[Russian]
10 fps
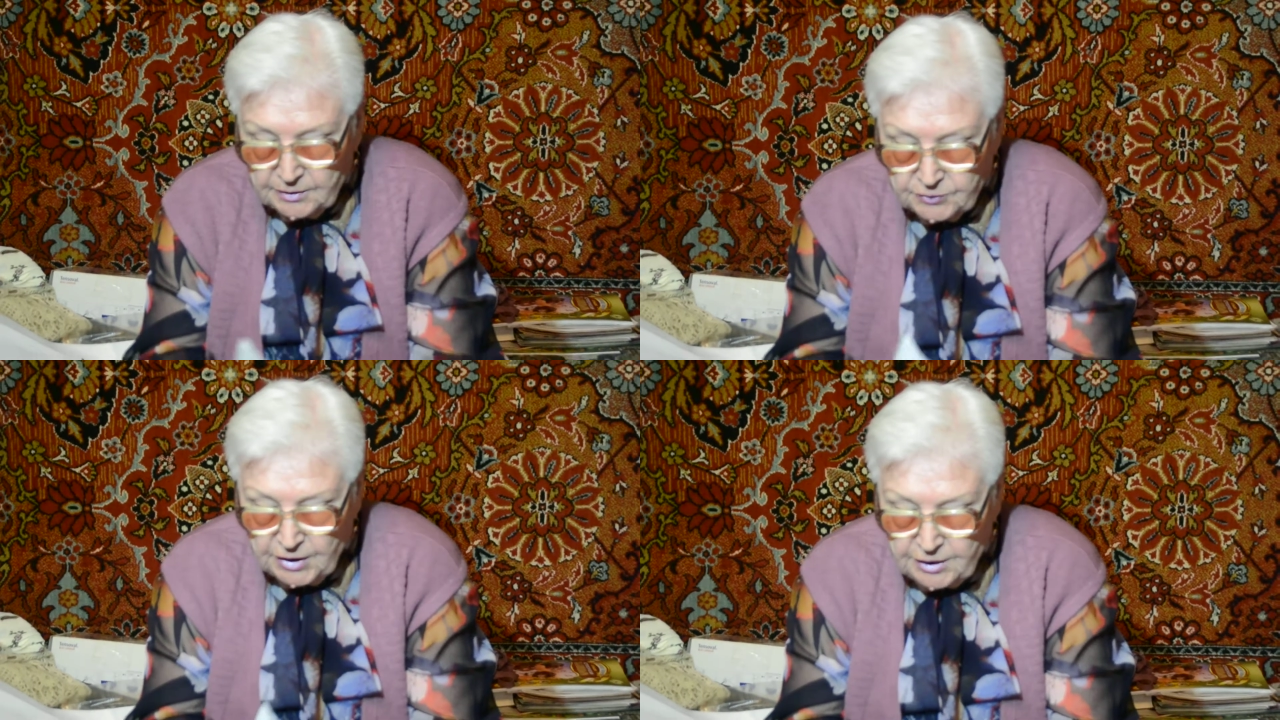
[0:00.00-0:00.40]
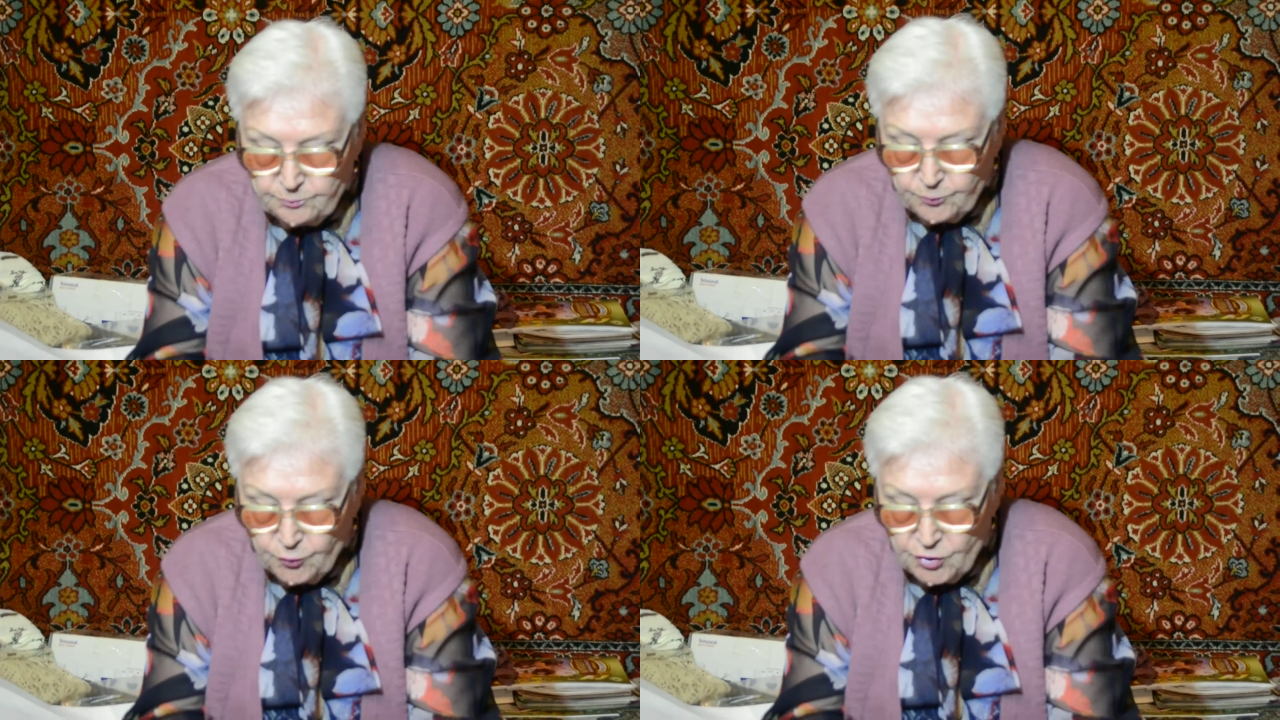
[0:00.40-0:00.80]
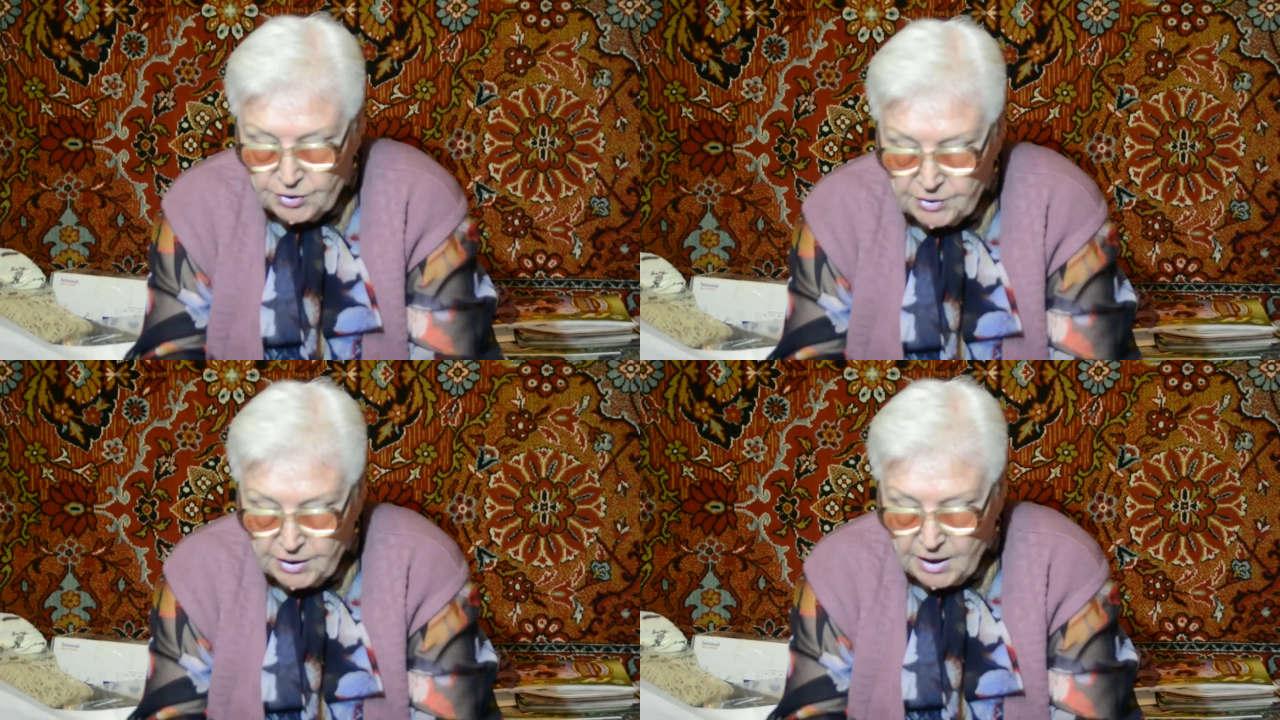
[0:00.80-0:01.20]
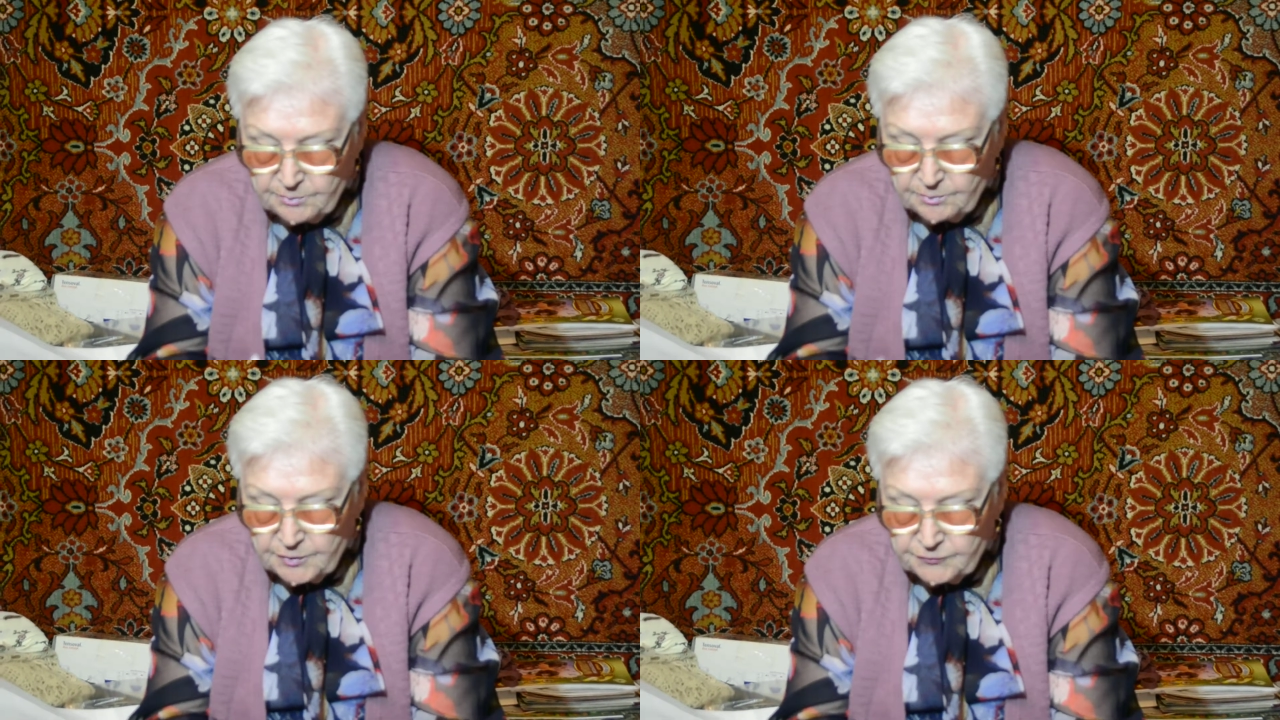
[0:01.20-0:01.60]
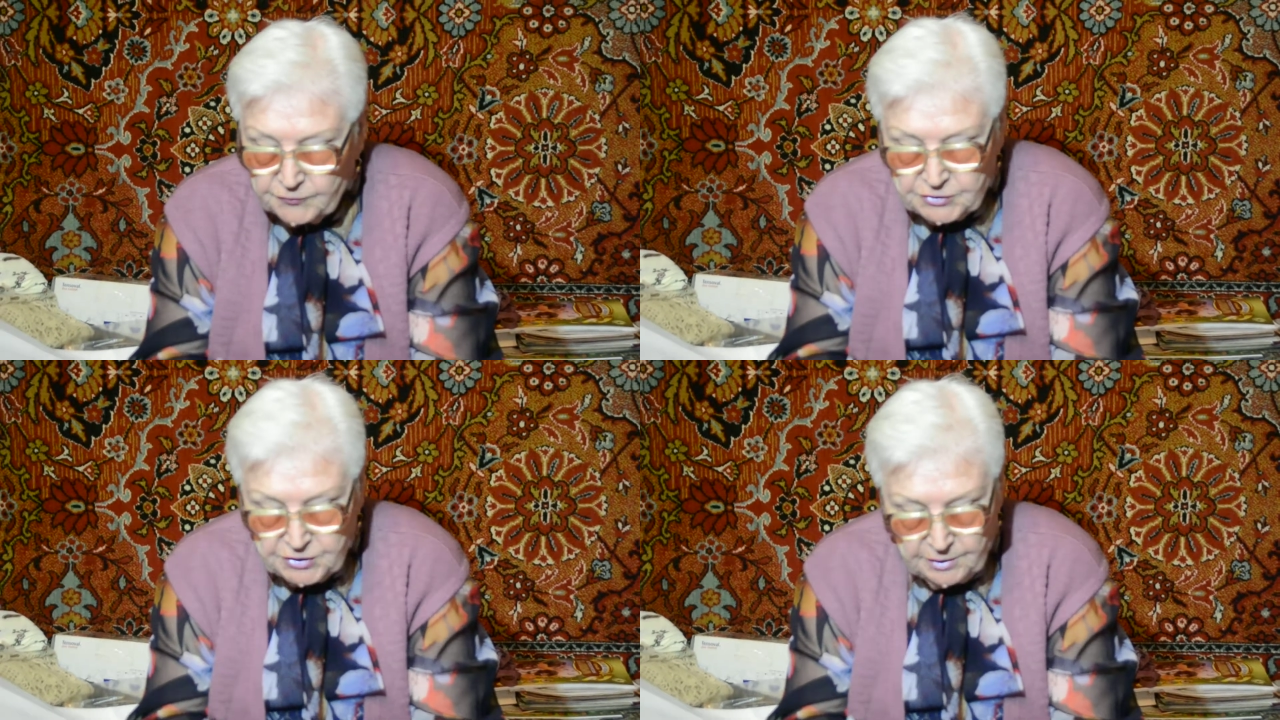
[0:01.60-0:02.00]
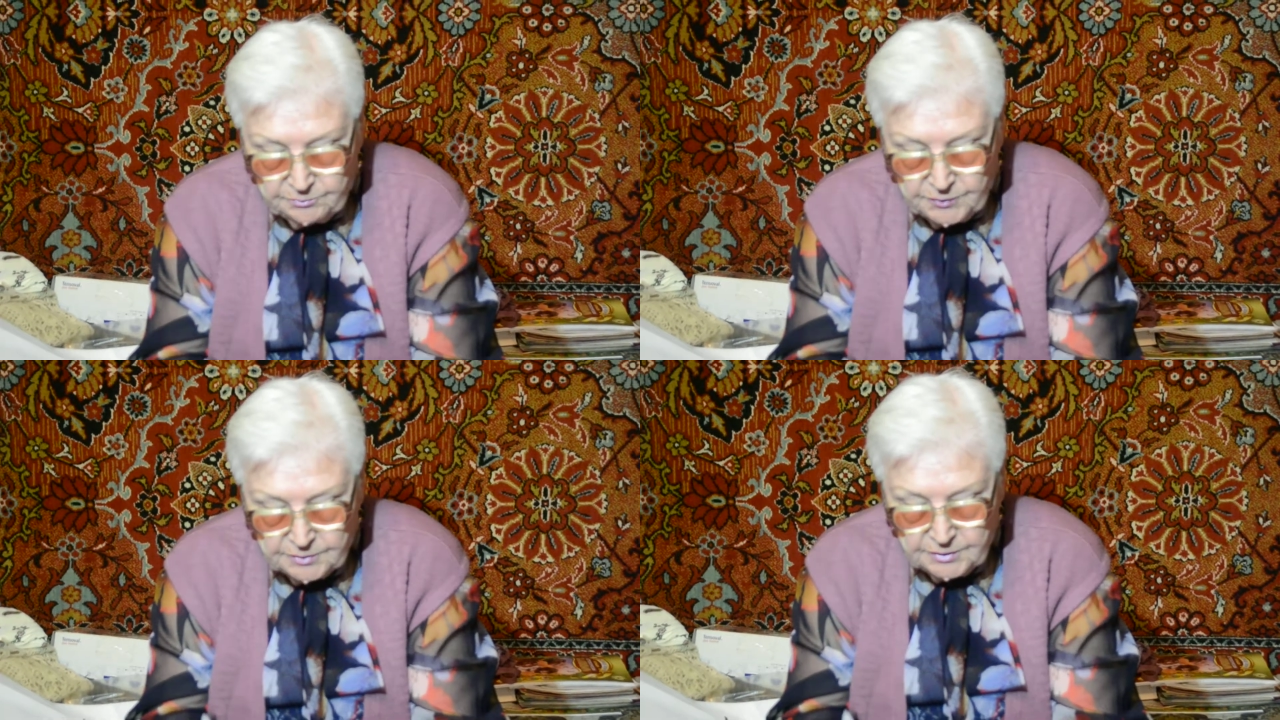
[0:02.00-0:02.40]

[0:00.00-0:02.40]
Дай Бог нам всем